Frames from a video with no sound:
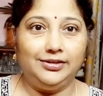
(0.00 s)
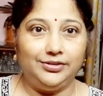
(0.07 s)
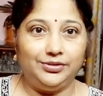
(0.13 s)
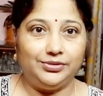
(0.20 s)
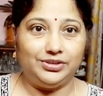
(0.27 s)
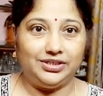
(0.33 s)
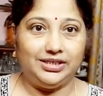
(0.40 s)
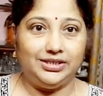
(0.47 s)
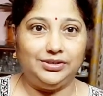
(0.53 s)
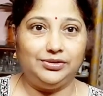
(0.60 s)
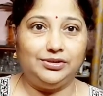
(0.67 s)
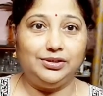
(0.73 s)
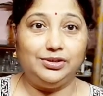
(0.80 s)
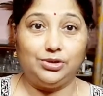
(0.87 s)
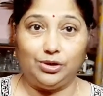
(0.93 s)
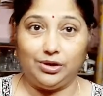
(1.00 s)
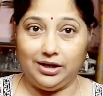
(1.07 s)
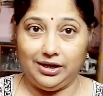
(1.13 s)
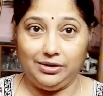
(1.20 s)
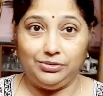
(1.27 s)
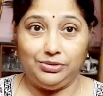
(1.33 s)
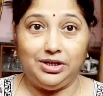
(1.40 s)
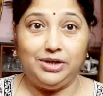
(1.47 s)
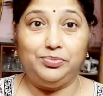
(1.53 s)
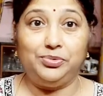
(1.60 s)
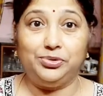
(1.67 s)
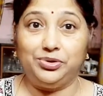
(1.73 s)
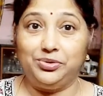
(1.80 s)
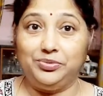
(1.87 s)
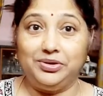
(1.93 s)
তো সেই জন্যে সকালে উঠেই
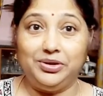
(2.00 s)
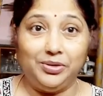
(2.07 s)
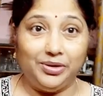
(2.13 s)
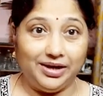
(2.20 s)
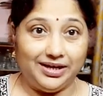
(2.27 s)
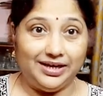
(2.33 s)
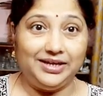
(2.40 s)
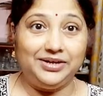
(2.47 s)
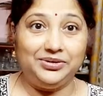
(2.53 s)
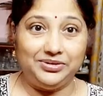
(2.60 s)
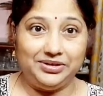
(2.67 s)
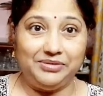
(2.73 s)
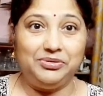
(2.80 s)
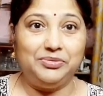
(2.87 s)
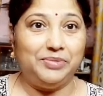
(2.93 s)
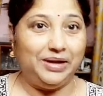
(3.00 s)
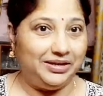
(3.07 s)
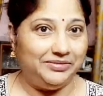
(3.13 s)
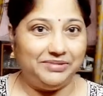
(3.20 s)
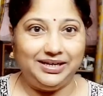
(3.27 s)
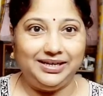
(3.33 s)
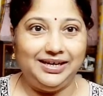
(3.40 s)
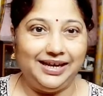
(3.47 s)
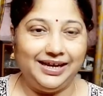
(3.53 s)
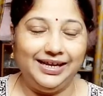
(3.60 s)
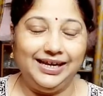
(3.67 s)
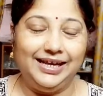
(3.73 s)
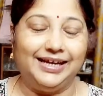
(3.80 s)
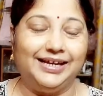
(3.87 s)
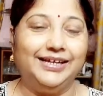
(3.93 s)
প্রথমে গলাটা একটু কেমন ভারী ভারী লাগে
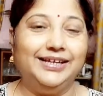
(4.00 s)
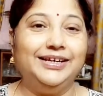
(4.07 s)
না